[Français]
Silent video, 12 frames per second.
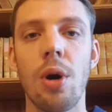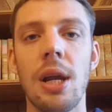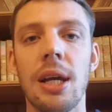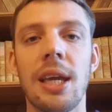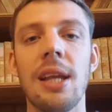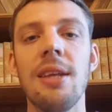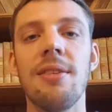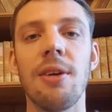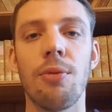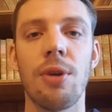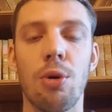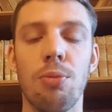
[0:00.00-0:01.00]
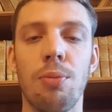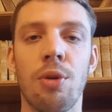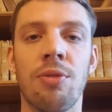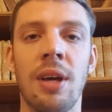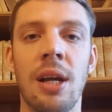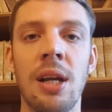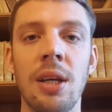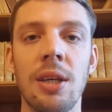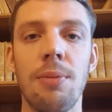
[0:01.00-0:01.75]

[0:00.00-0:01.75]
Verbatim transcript: on aura la qualité environnementale